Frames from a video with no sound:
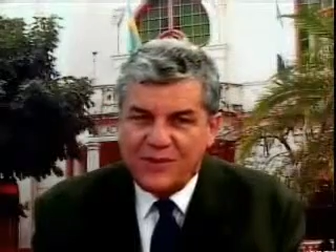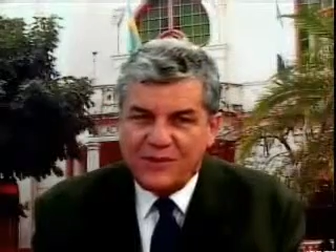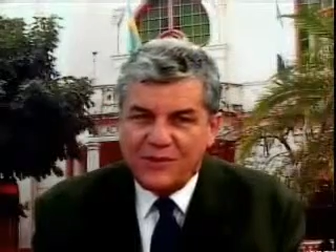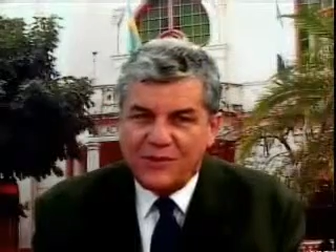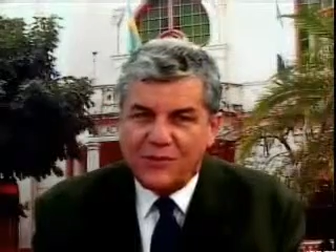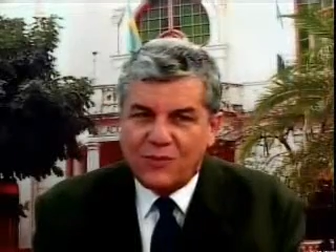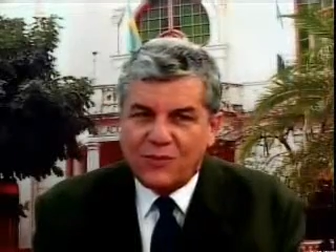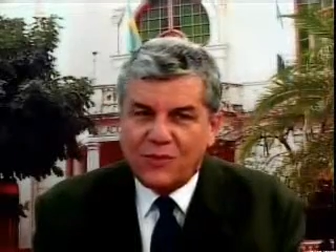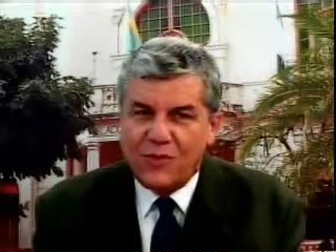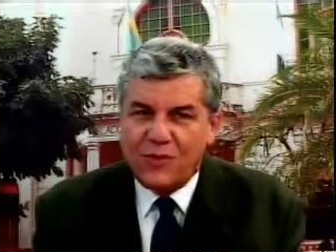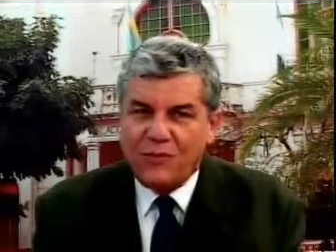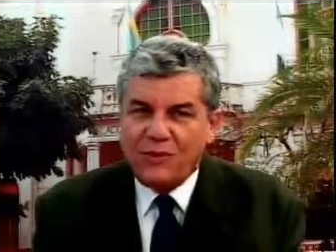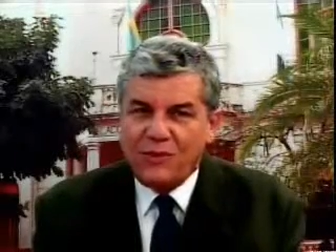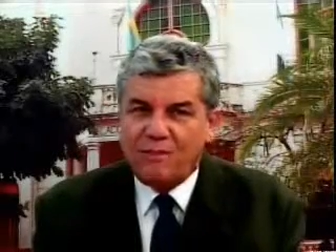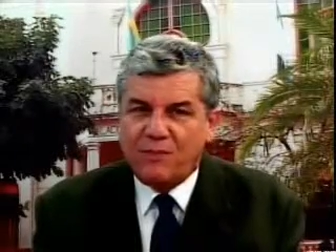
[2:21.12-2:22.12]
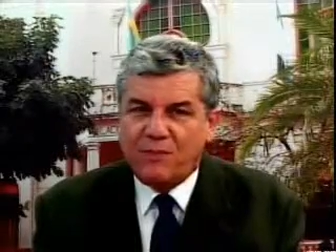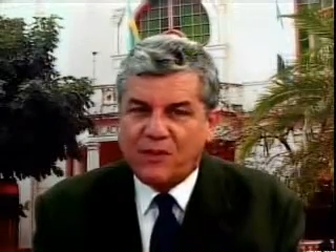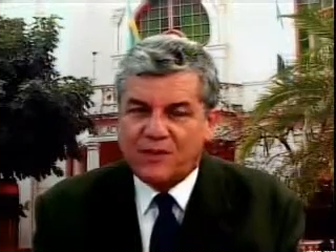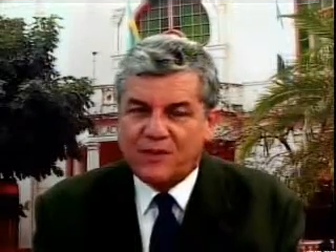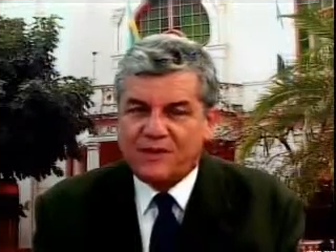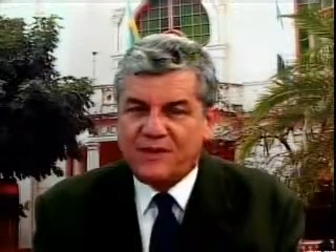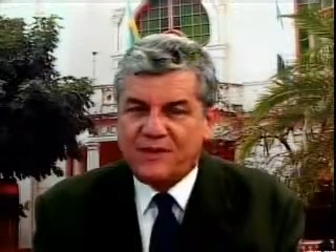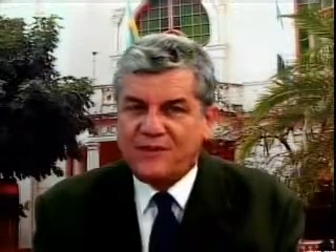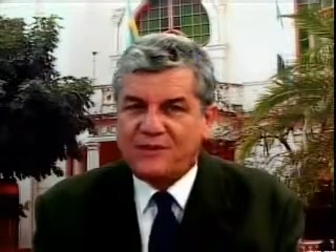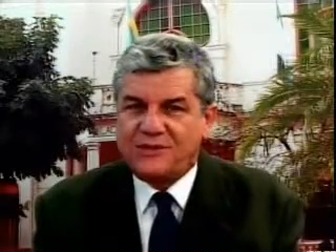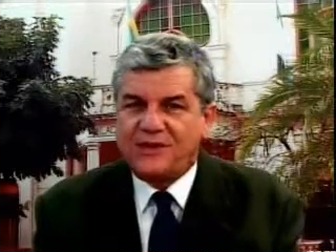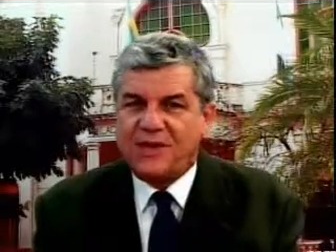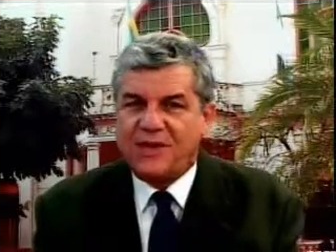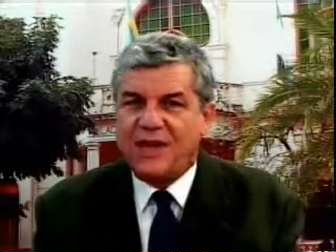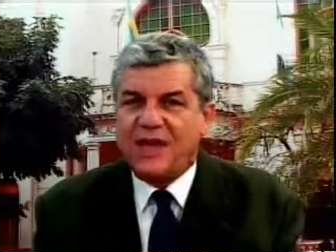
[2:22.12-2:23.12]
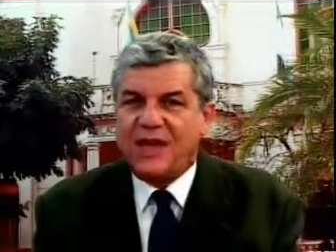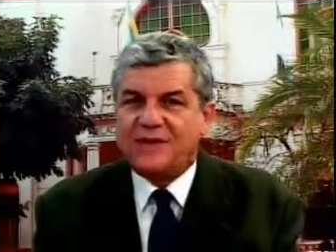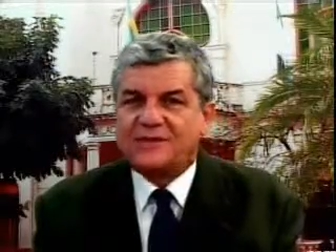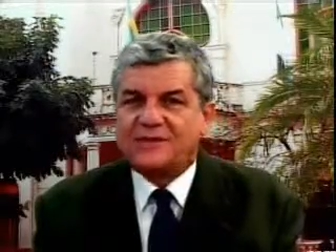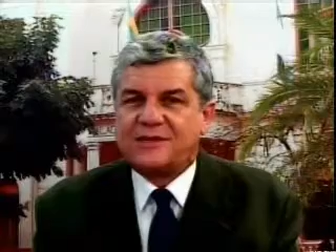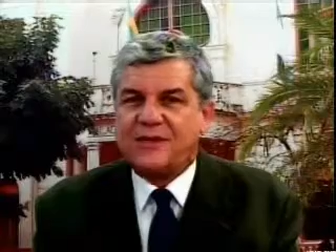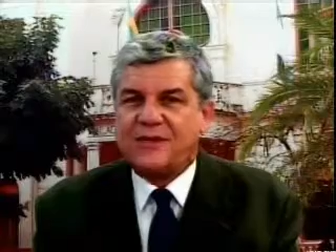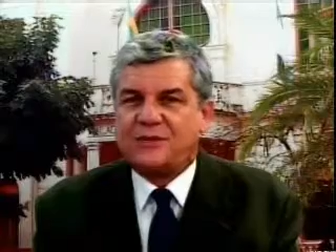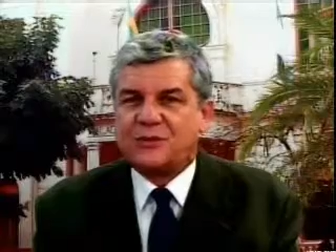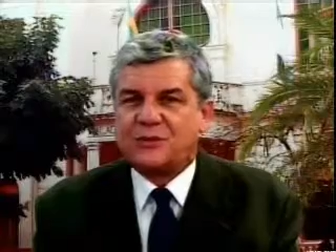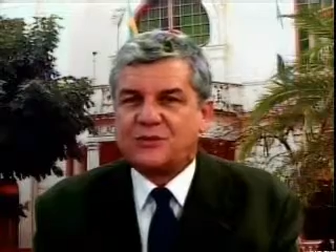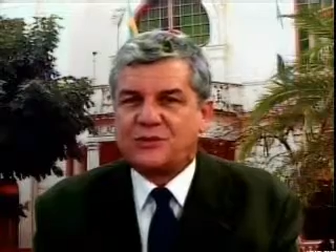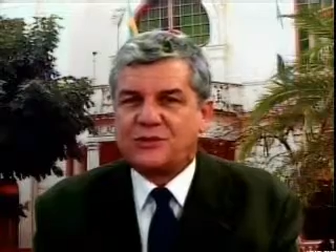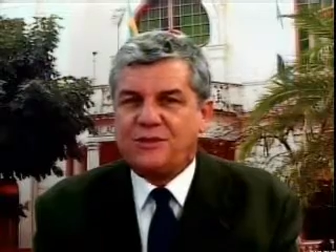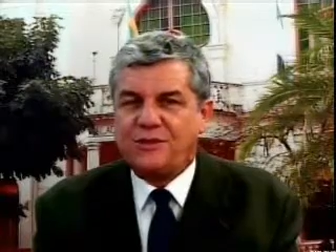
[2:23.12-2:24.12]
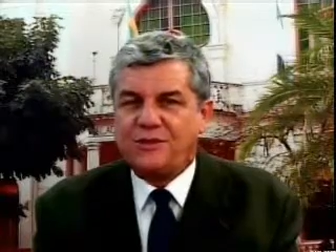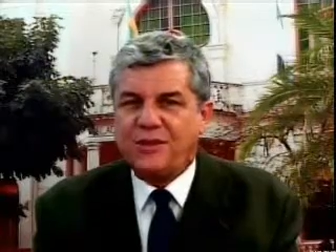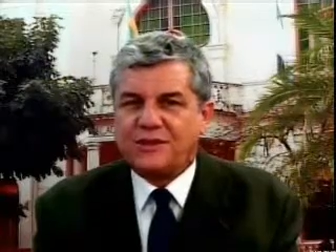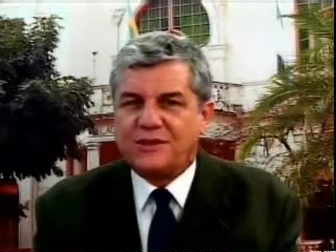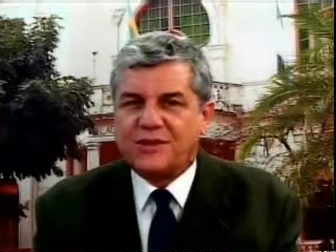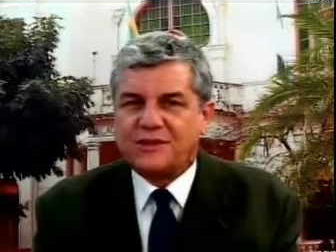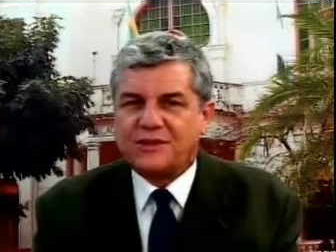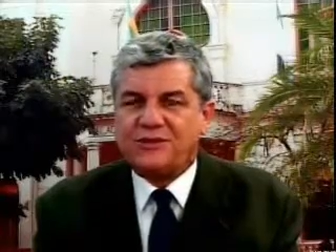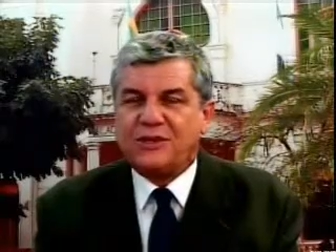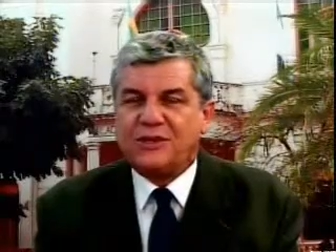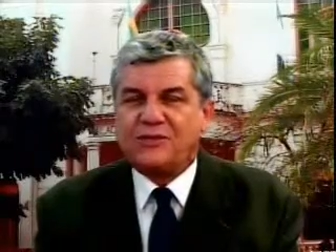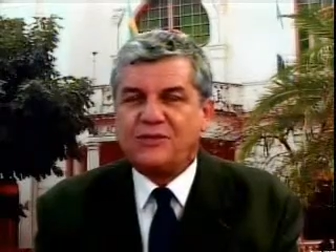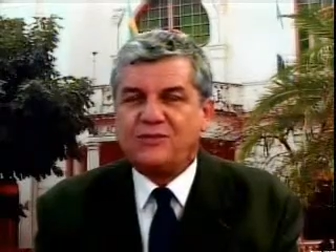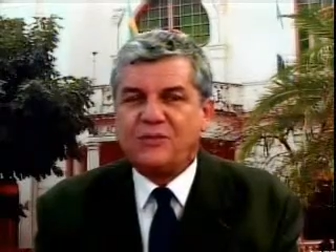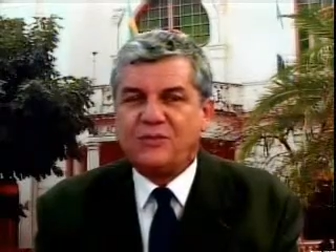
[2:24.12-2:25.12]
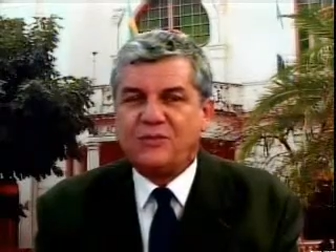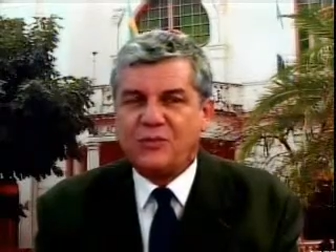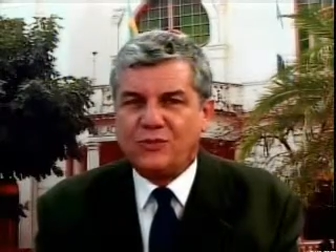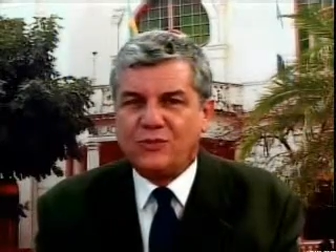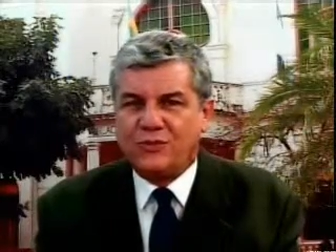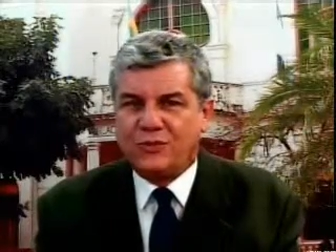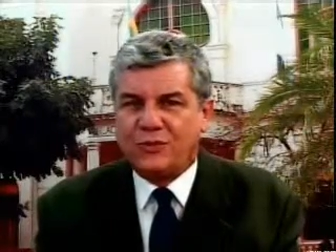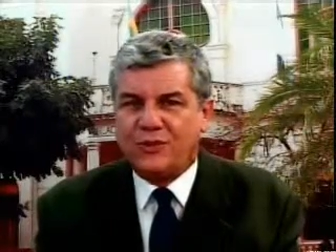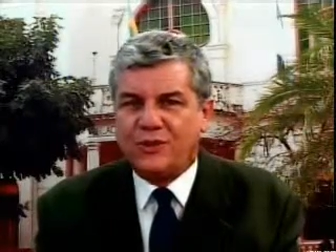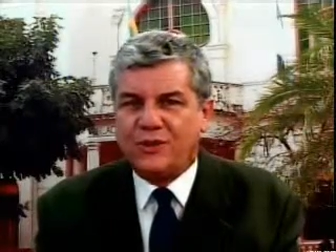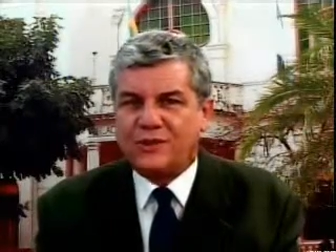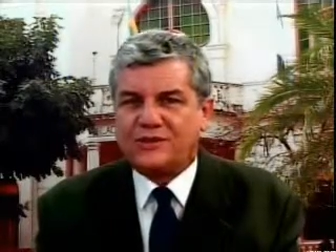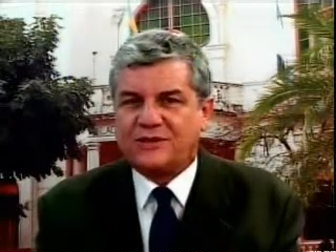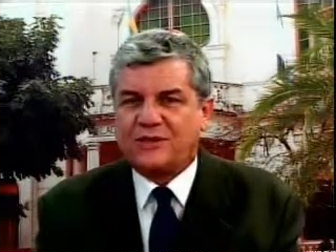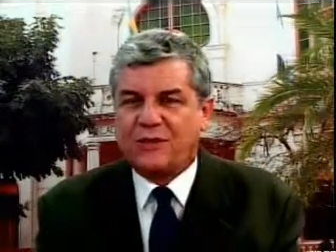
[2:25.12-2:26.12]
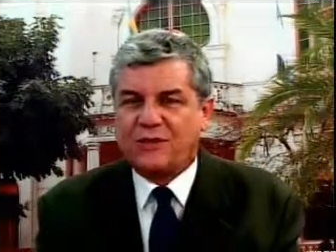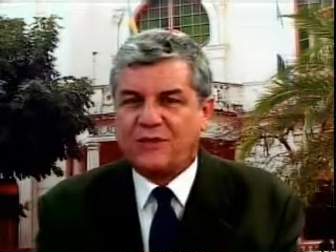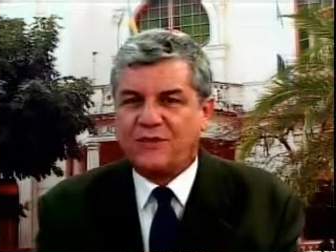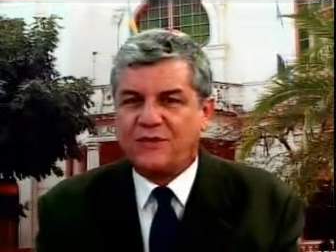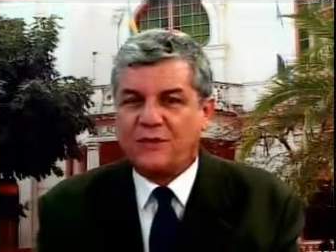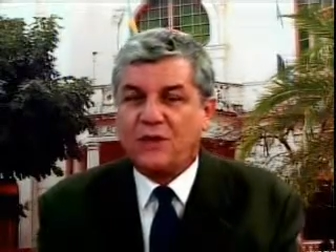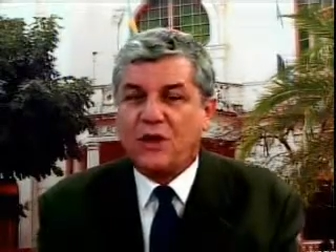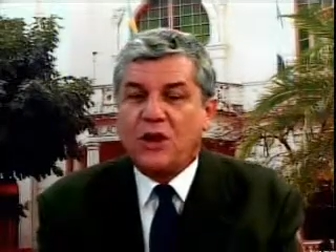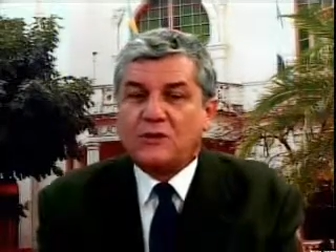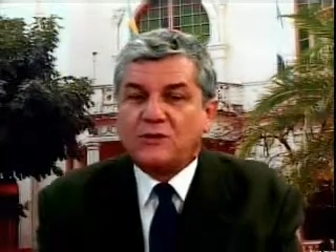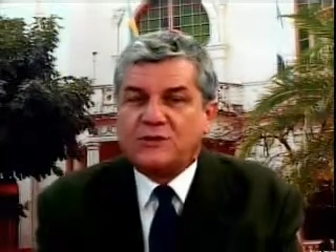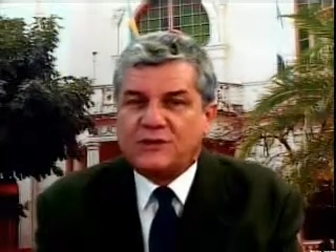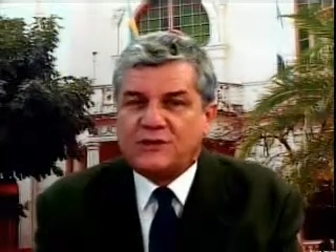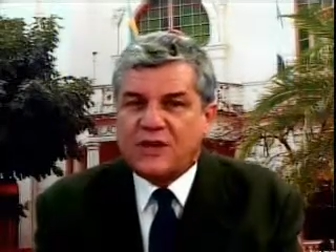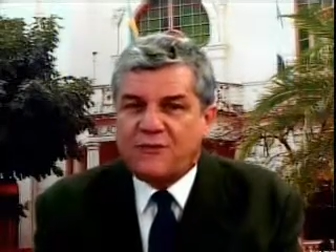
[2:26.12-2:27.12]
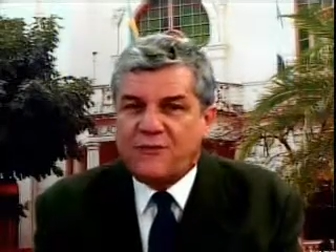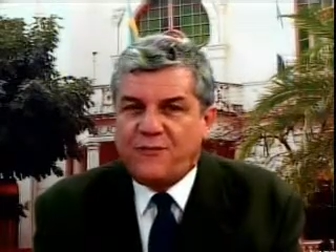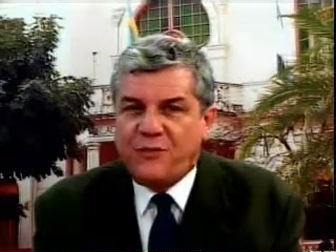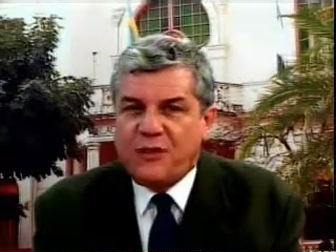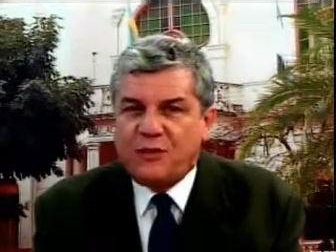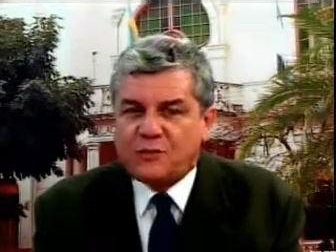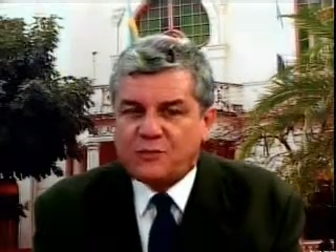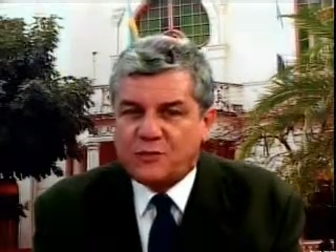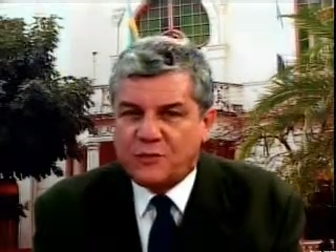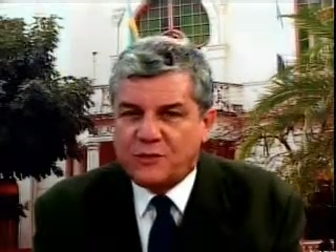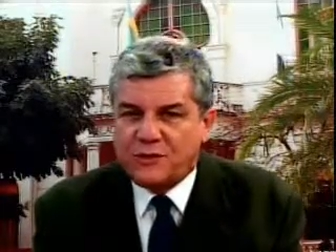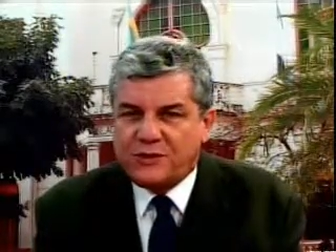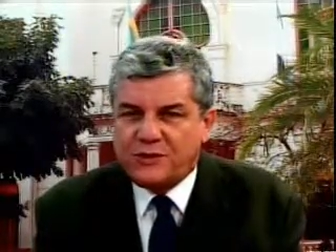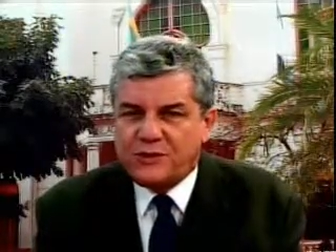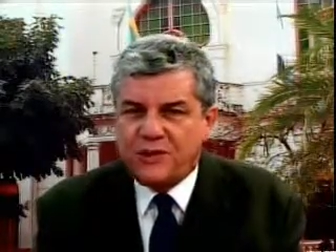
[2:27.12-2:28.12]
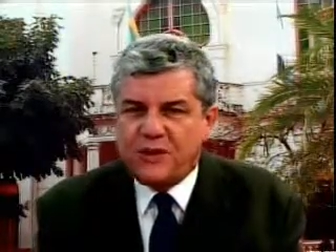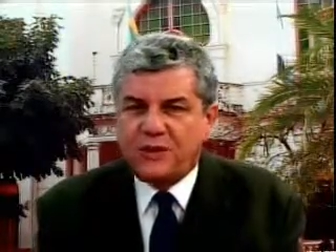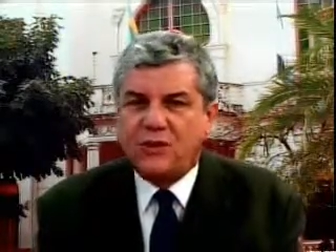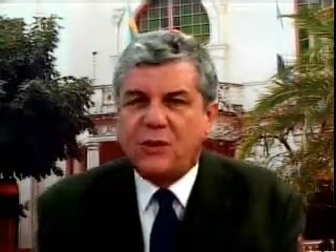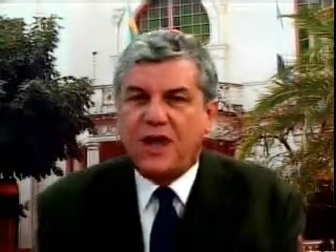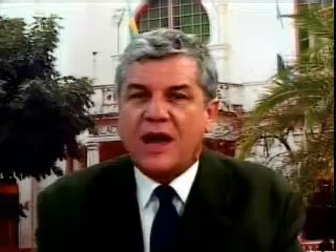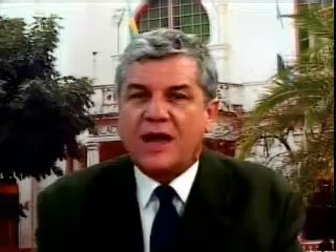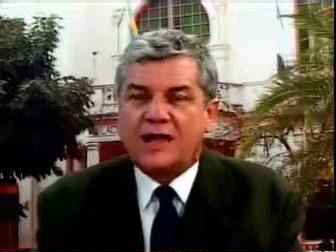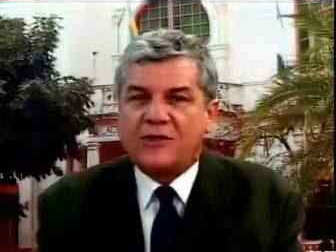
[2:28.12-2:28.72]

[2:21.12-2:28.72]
Jane, o quão importante é sermos otimistas diante de um mundo como esse que nós vivemos, os desafios do cotidiano,